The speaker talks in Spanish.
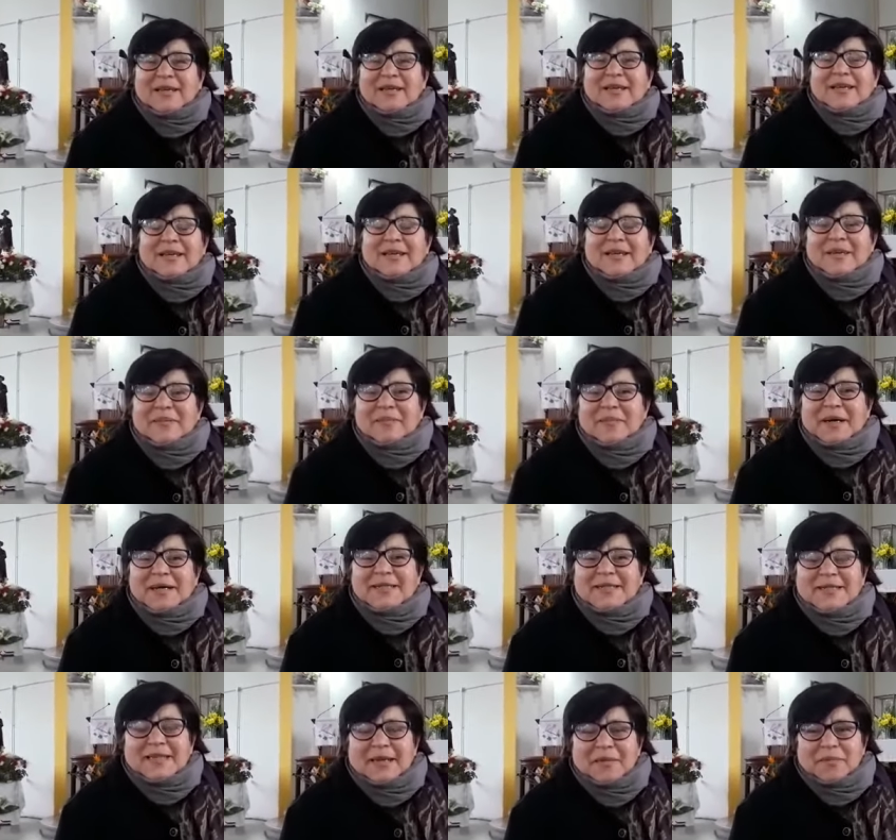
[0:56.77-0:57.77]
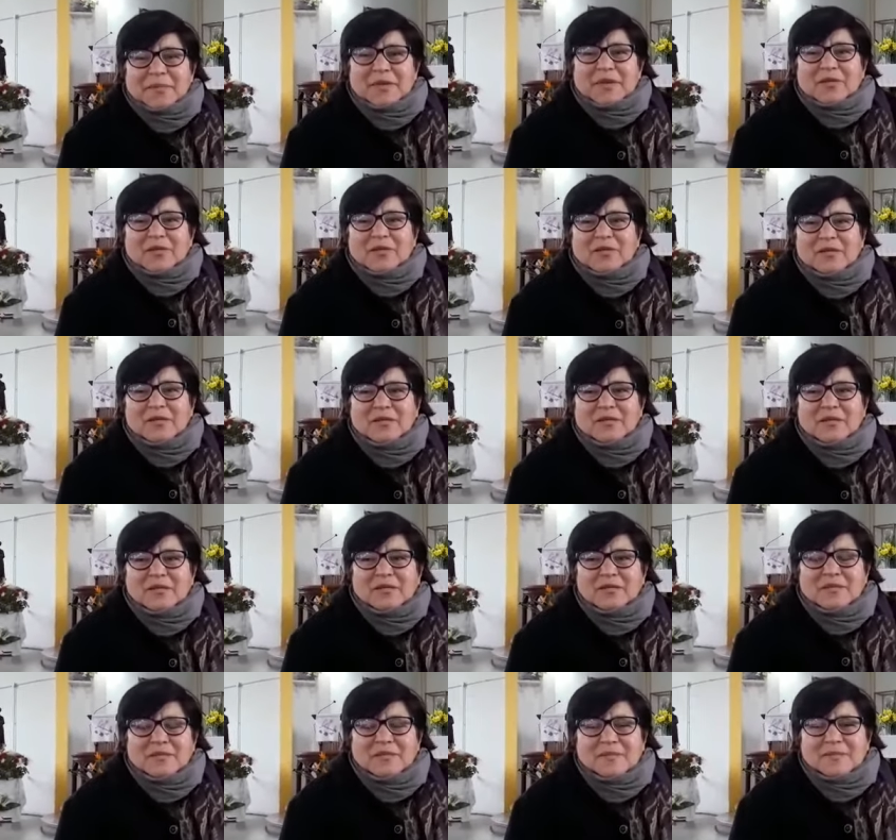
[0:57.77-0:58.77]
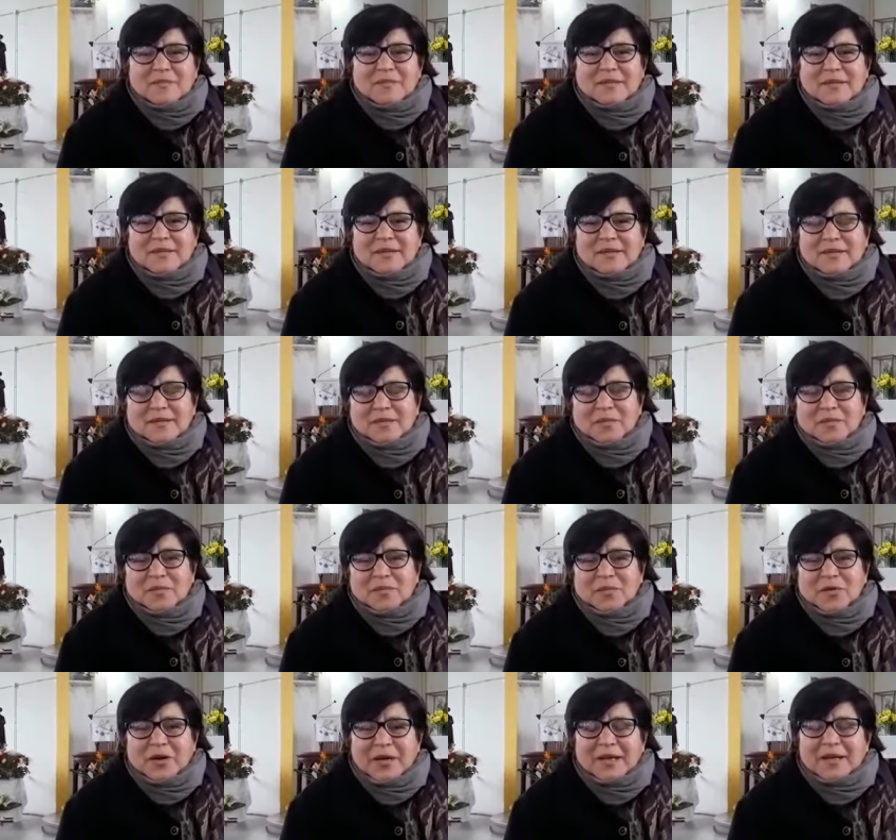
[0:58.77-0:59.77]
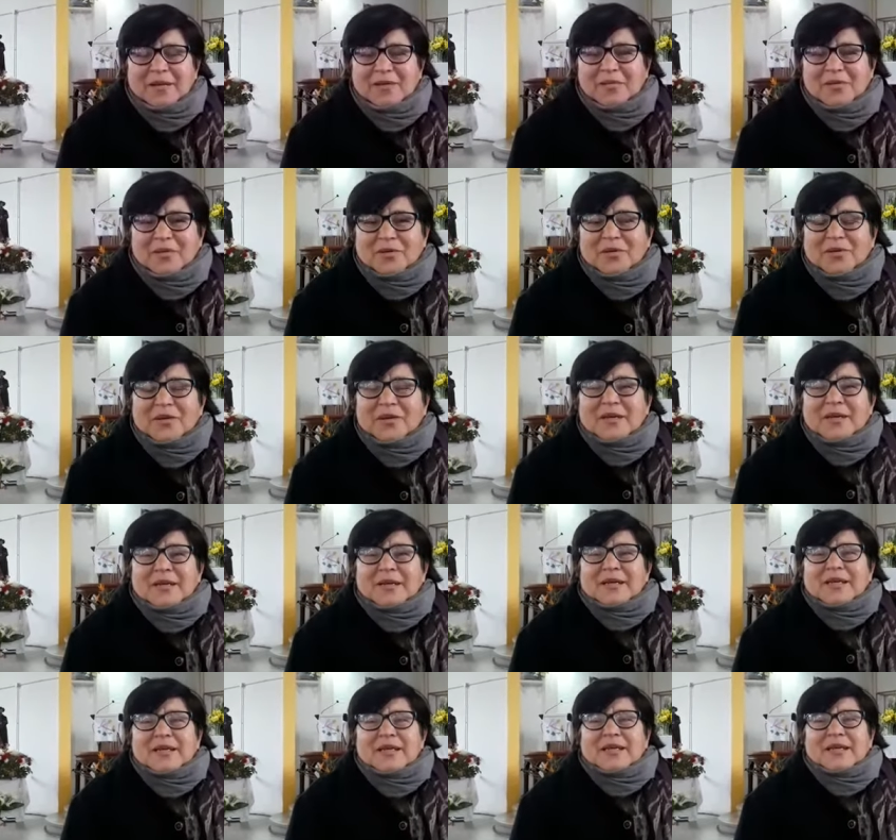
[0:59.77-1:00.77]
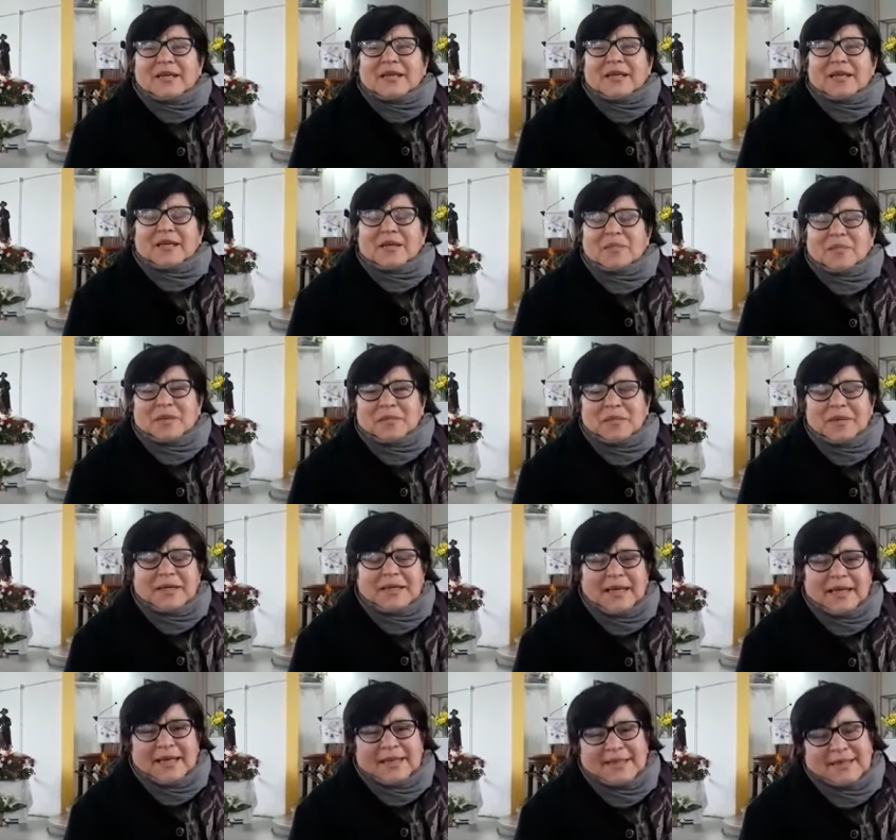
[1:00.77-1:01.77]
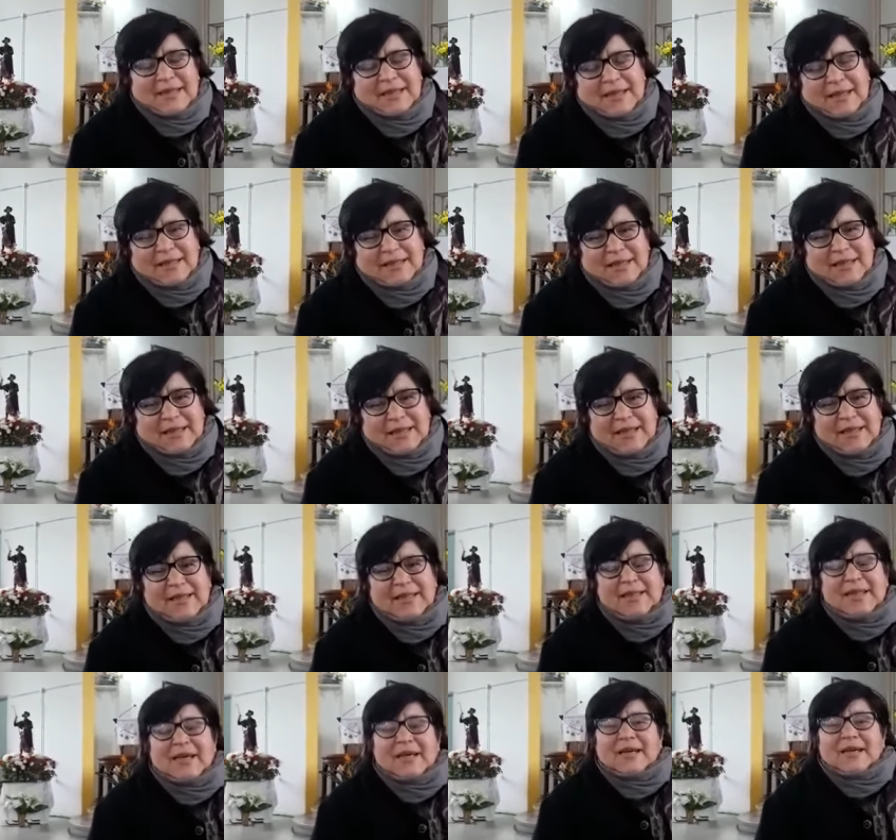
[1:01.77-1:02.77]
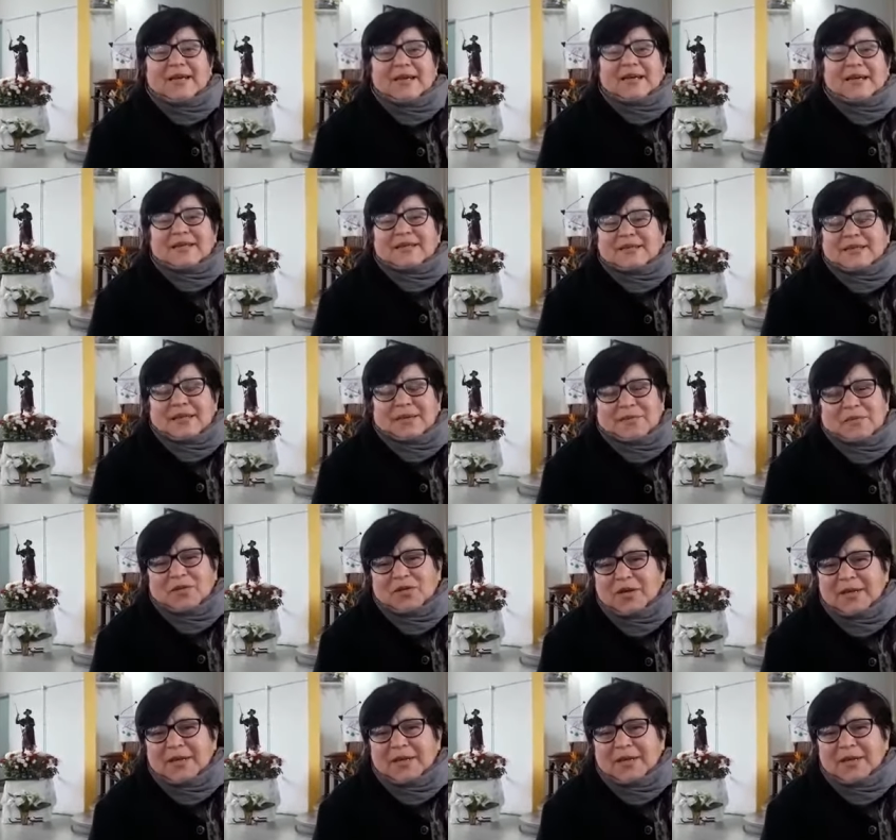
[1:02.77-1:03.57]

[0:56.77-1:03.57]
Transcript: eh, pasa, pero Vuelvo y me invitan a ser catequista, acepto